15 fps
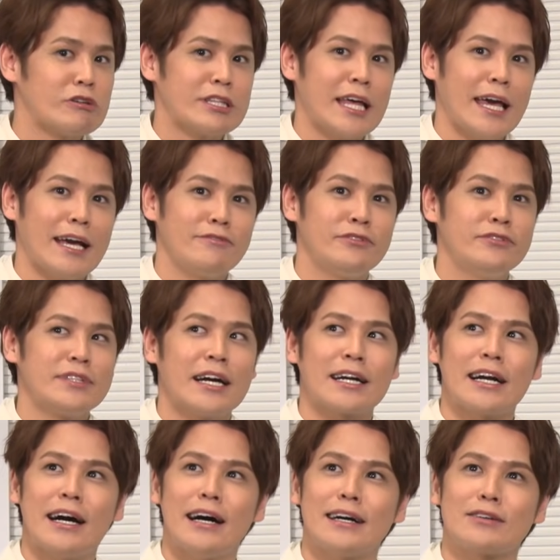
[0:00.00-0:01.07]
うでなん
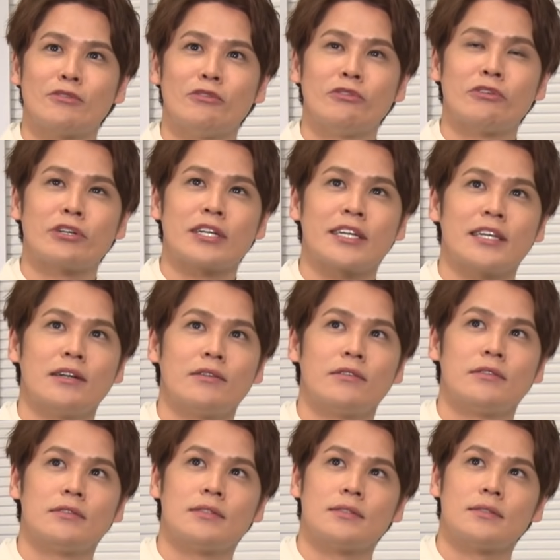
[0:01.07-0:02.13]
かこ
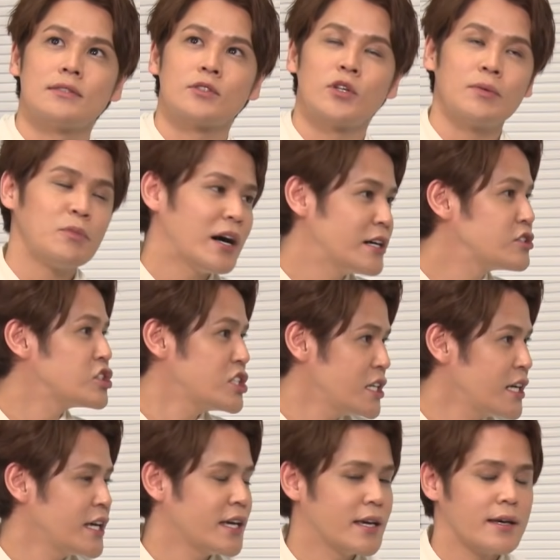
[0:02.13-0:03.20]
うそれもあるし
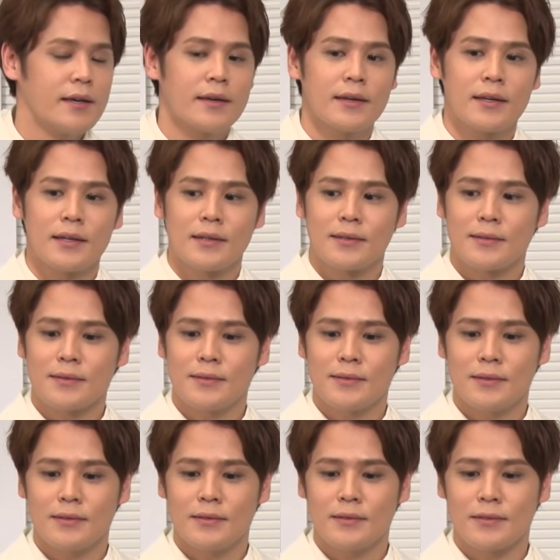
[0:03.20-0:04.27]

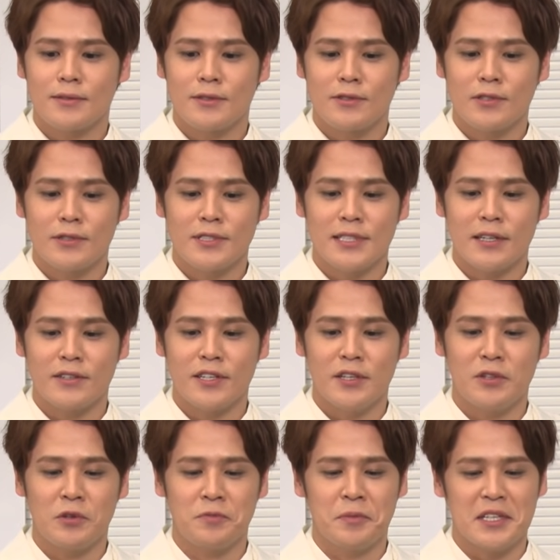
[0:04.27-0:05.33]
こうこの作品
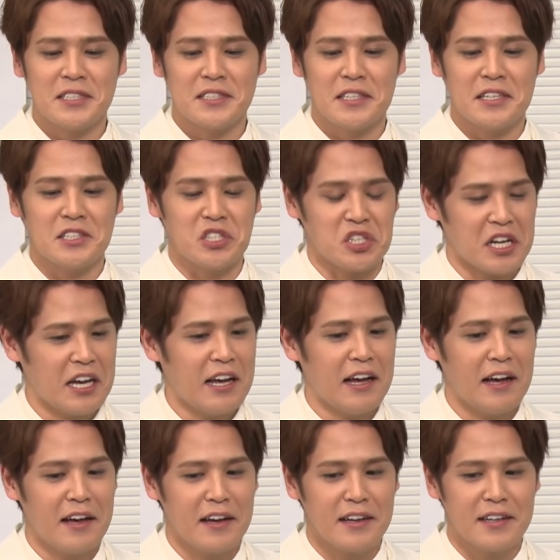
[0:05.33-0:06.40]
のメッセージが
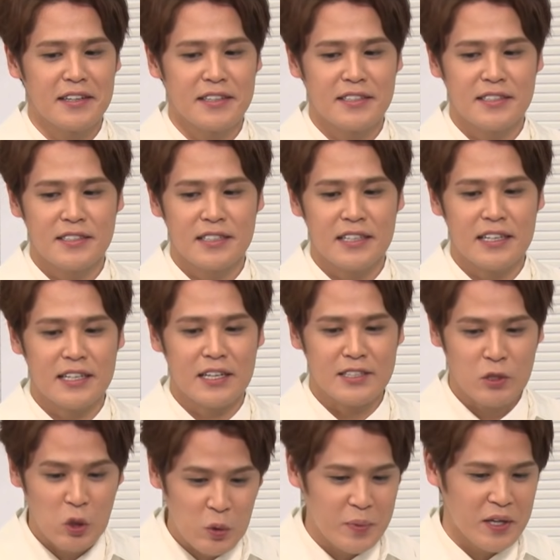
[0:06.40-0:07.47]

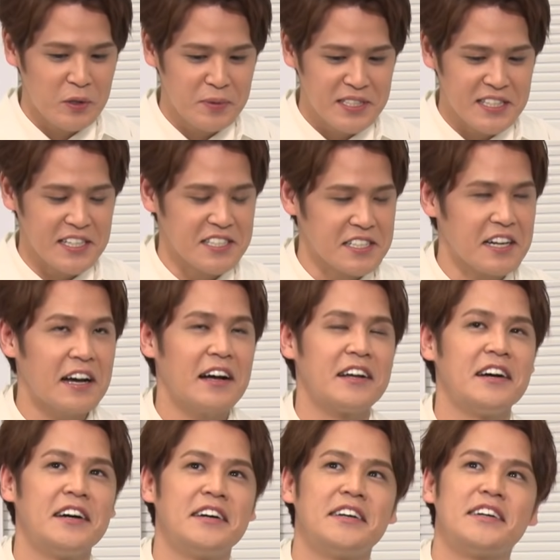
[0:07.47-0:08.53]
透明のメッセージが
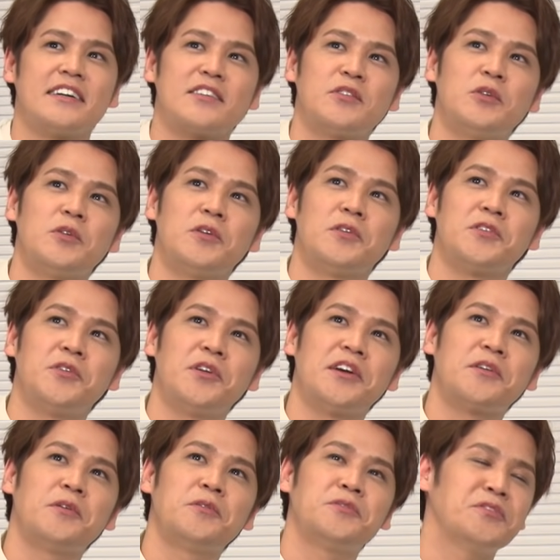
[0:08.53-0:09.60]
こうより
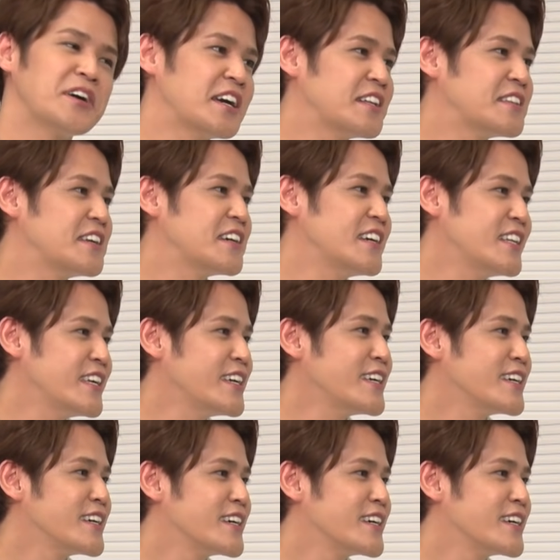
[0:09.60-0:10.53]
こう普遍的に